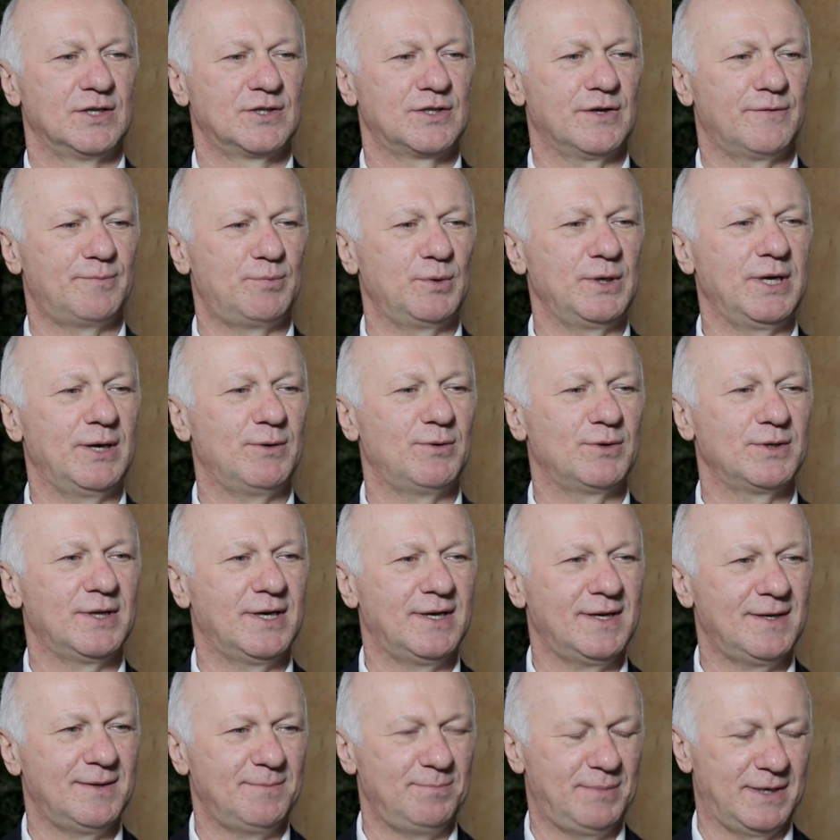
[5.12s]
Co wpłynęło
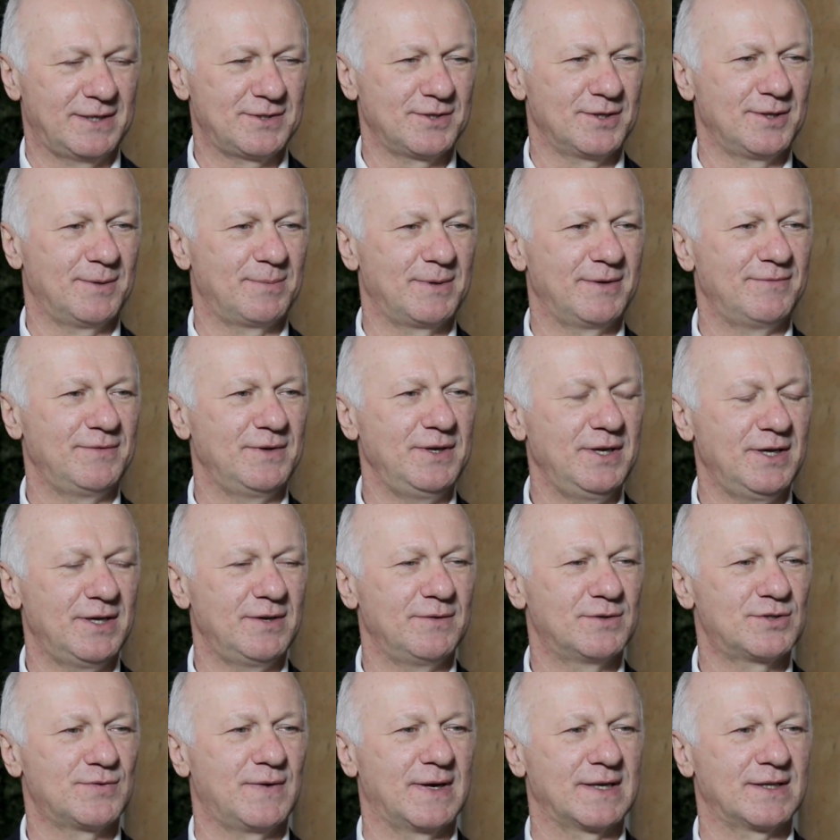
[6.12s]
na bardzo dobre
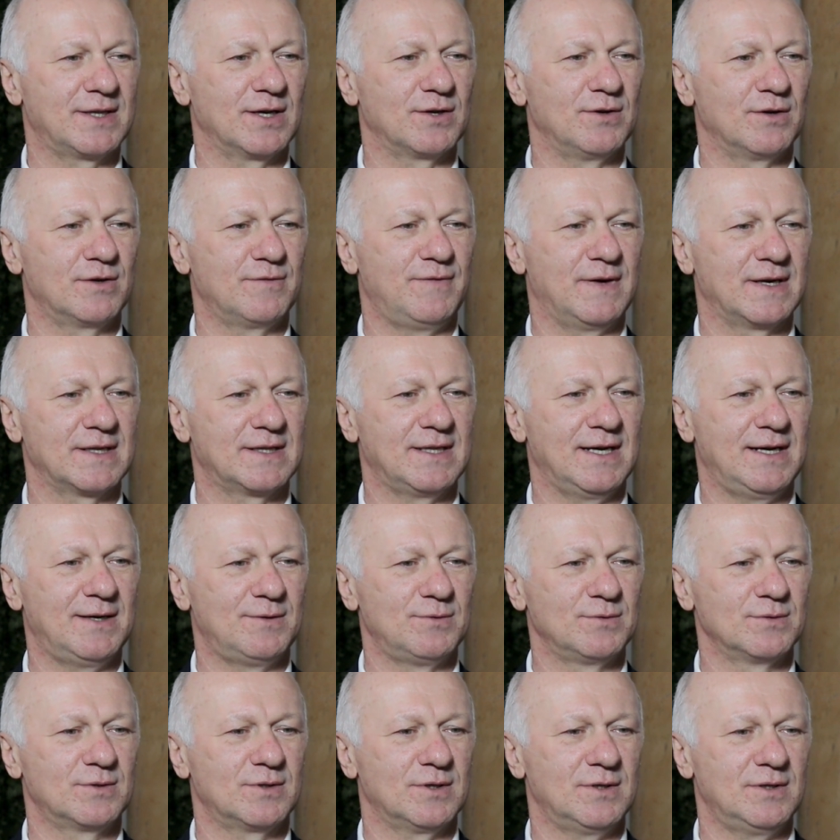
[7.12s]
wyniki czwartego
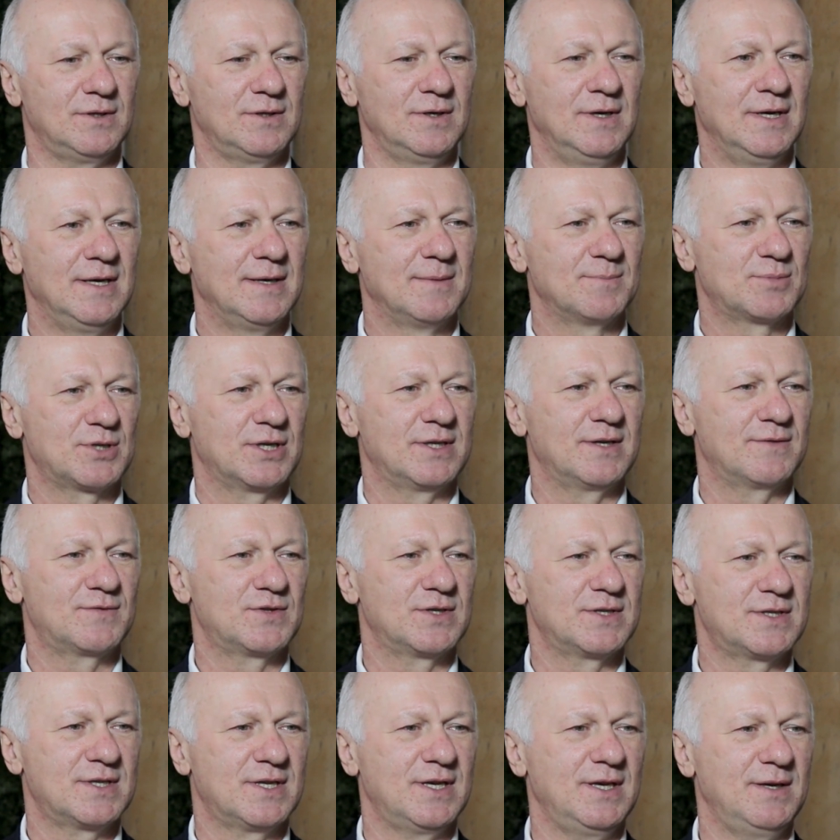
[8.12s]
kwartału, to przede
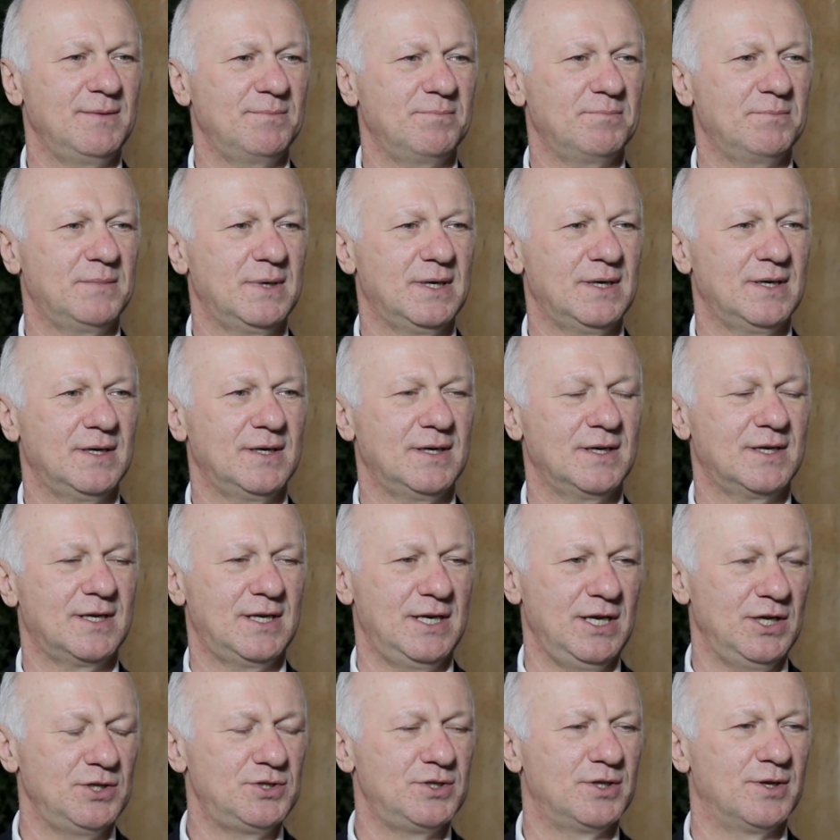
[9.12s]
wszystkim e,
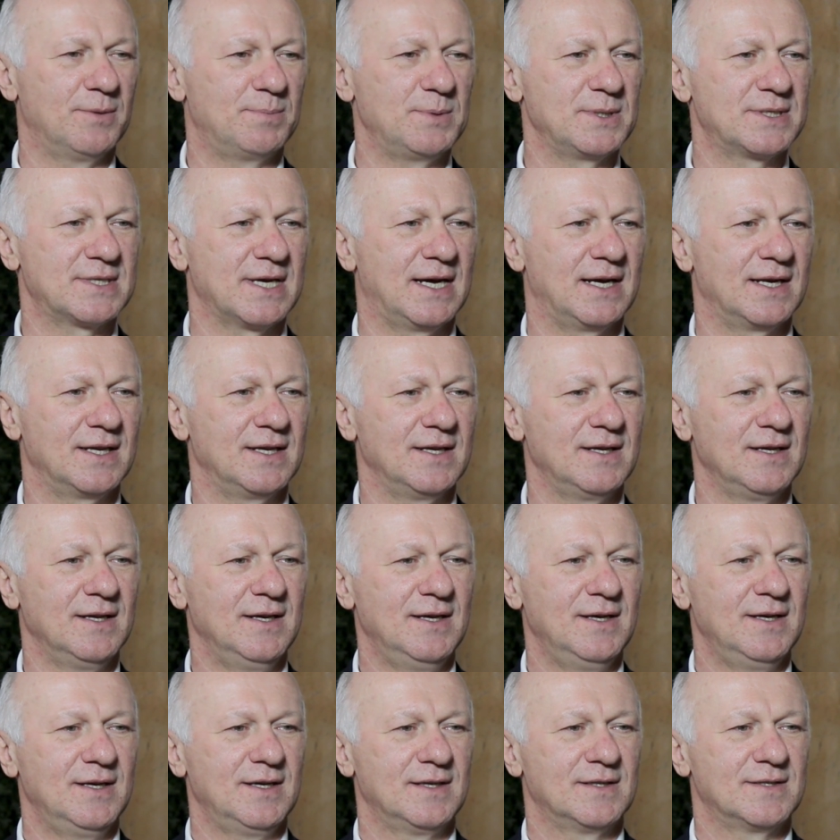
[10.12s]
klienci dopisali
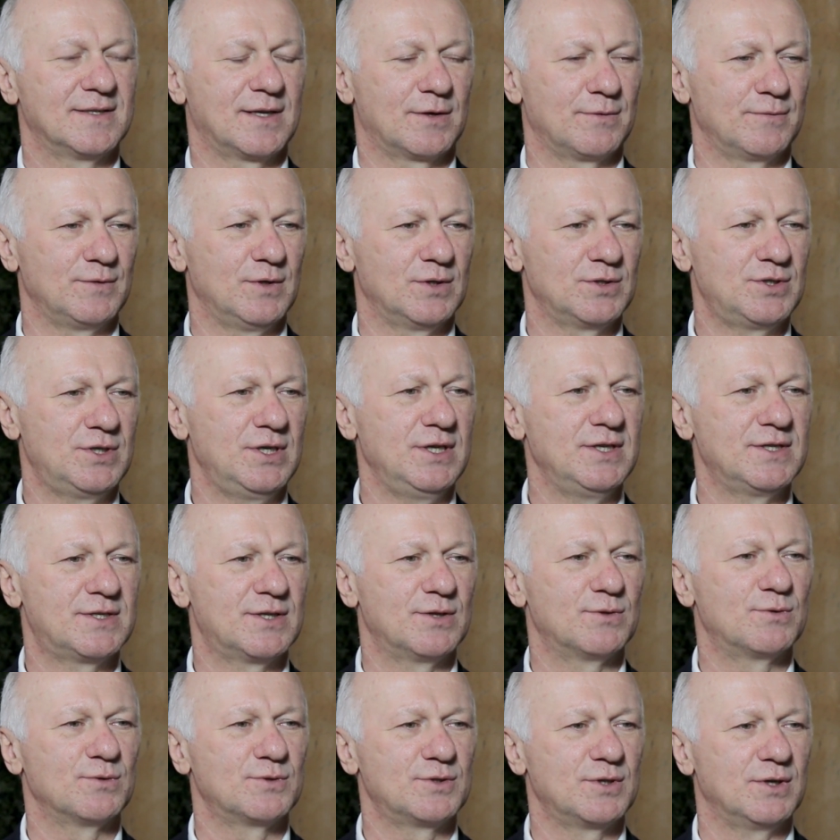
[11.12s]
zarówno ci
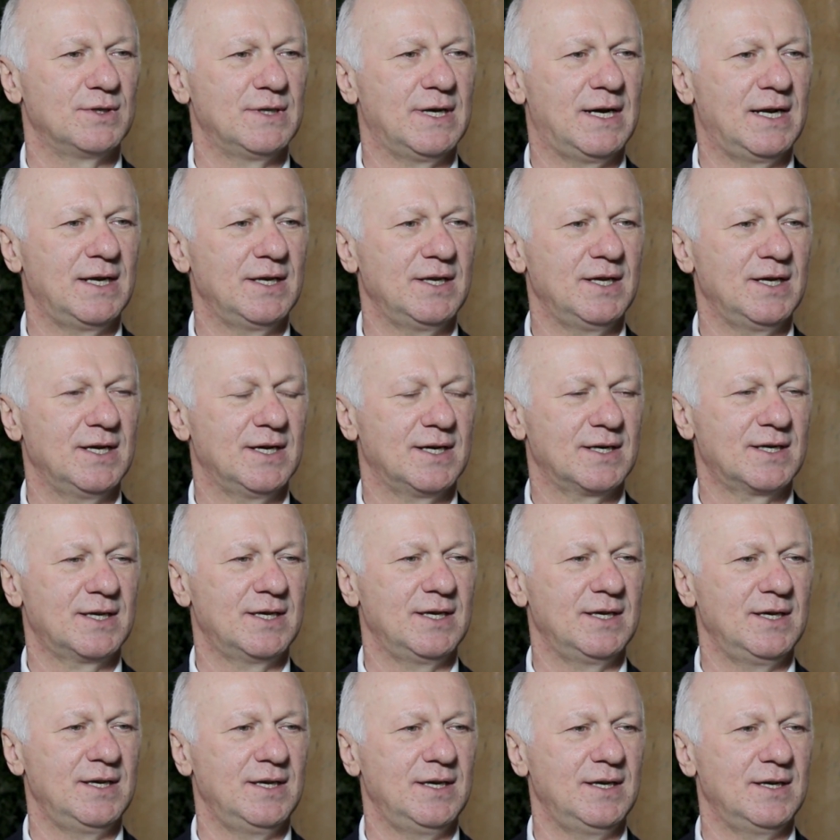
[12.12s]
instytucjonalni,
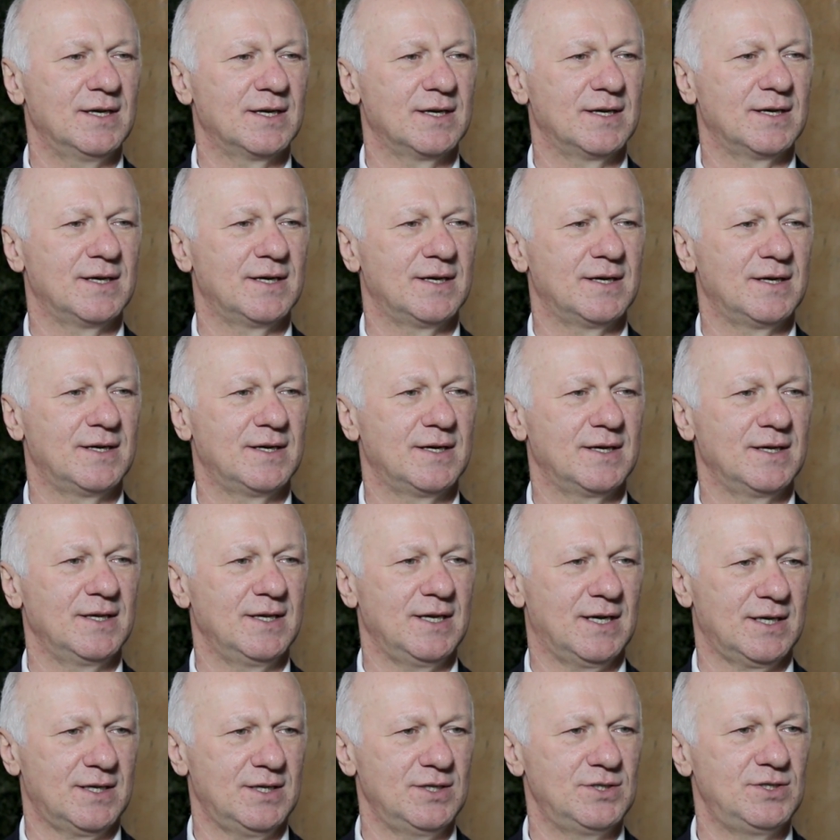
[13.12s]
jak i, e,
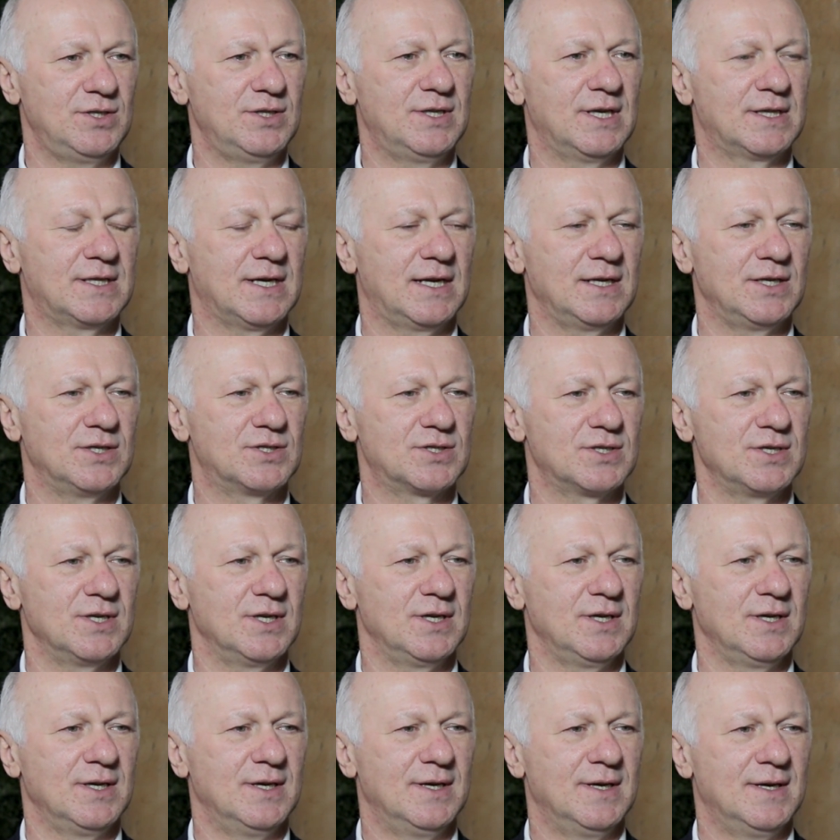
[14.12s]
jak i ci
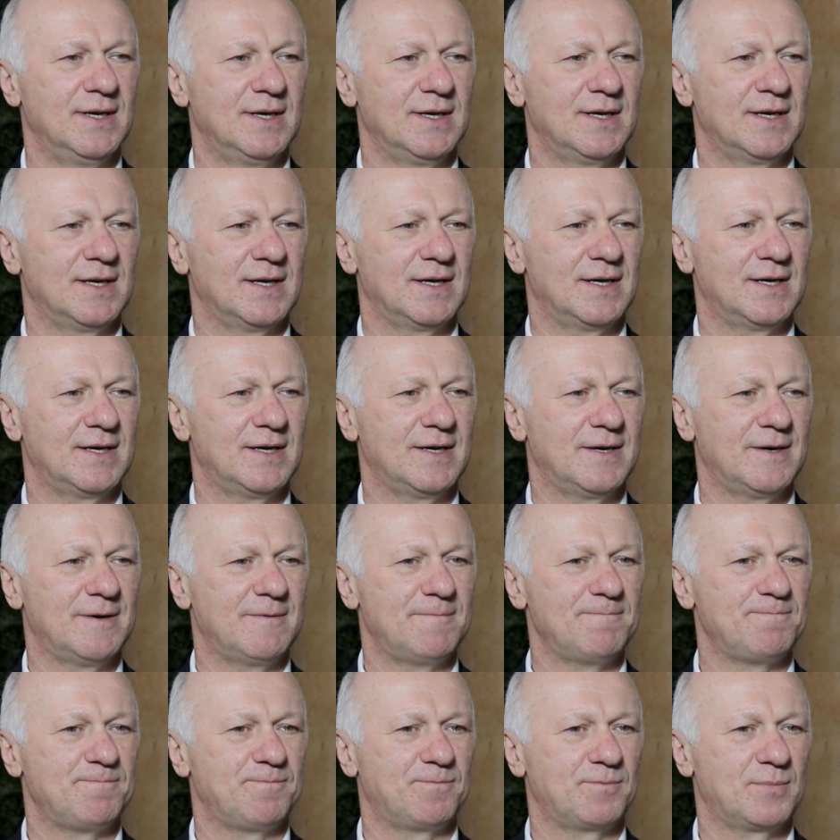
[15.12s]
detaliczni. E,
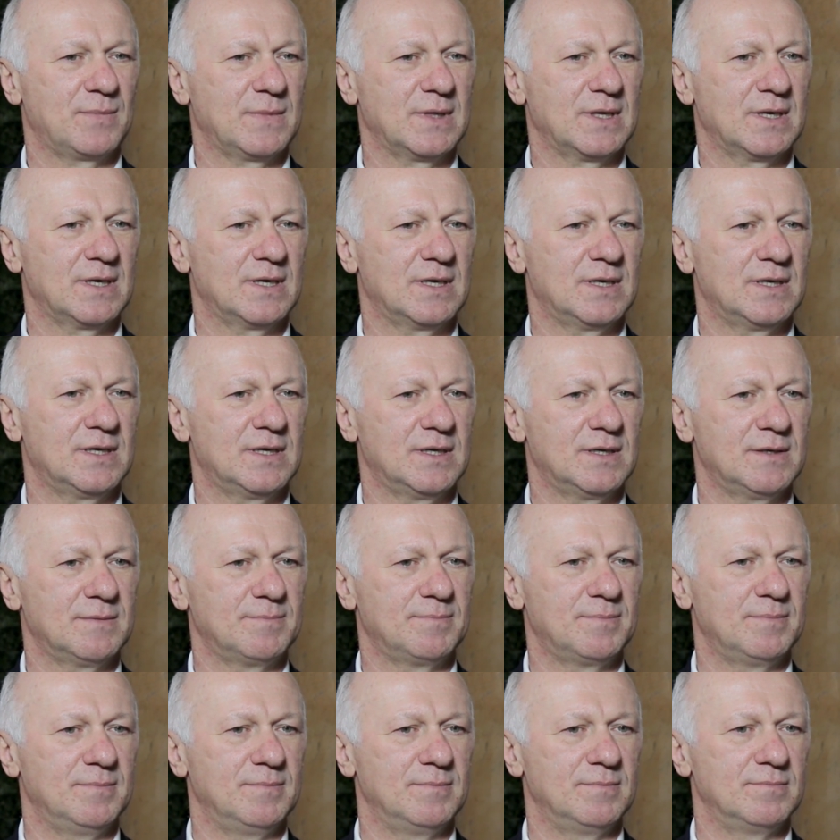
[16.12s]
mm, e,
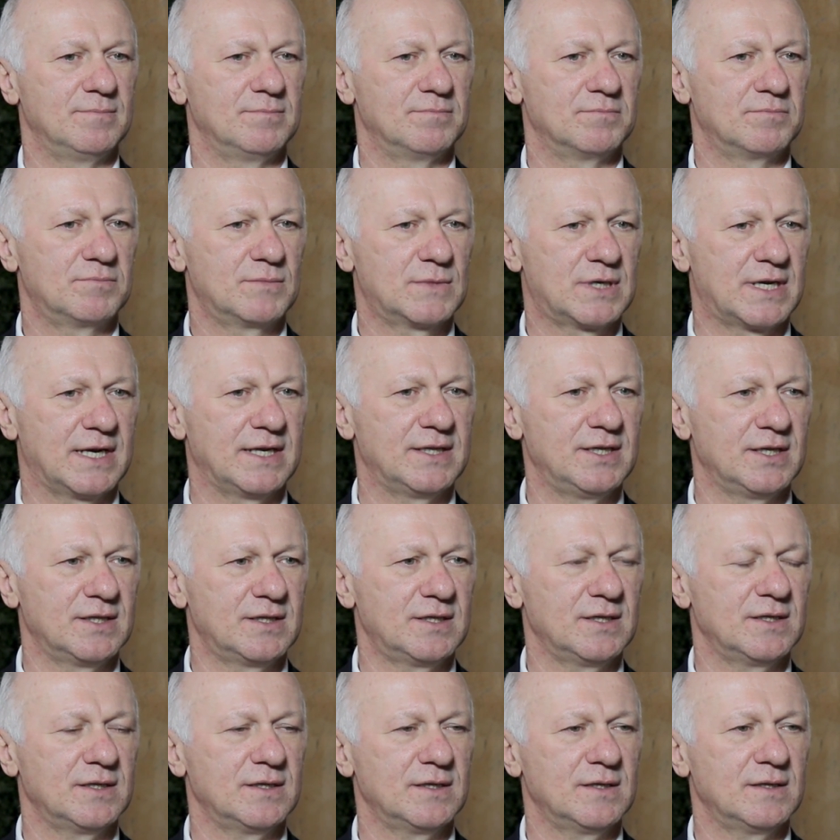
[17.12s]

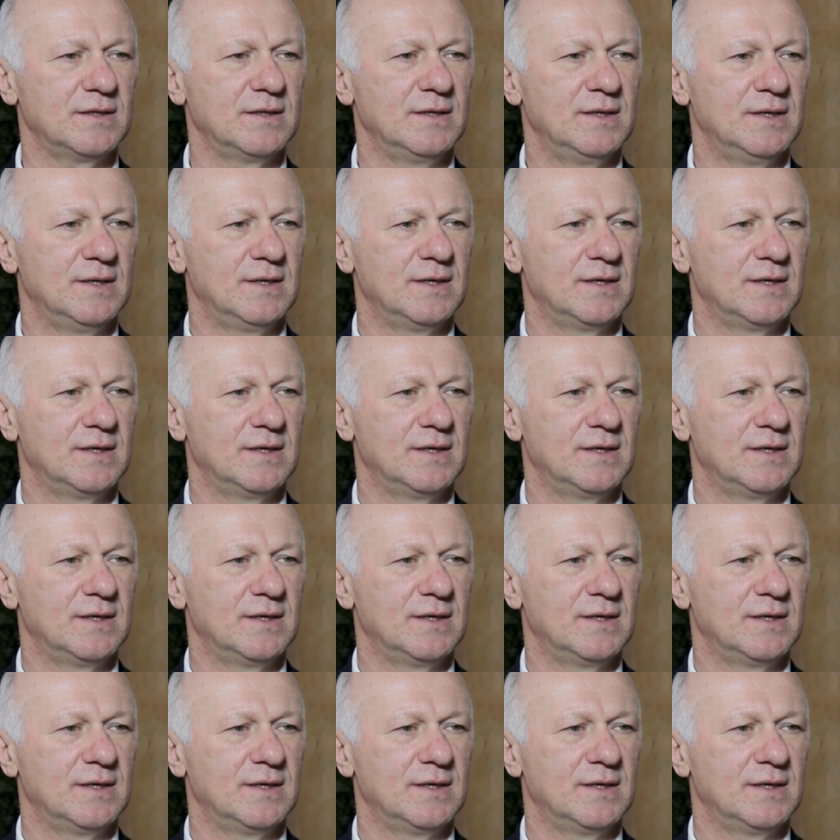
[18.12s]
kredyty